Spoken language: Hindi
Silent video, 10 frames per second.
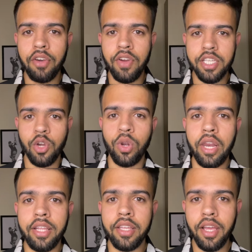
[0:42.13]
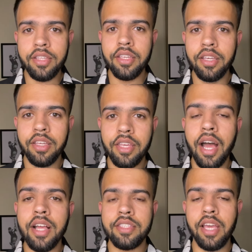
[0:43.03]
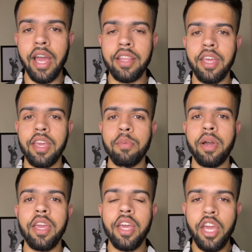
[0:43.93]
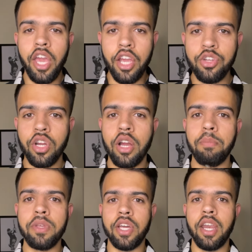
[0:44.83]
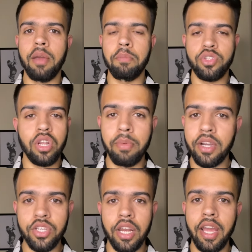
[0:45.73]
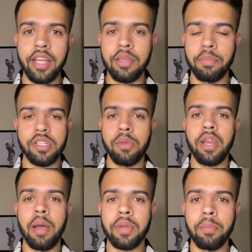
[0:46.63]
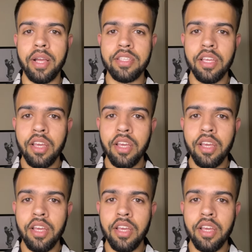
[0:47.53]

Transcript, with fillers: दरवाज़ा खोलने आए थे ना यहाँ से यहाँ से आए थे कि भाई एशिया कप में जाना है पिछली बार चले गए थे पिछली बार आपके पास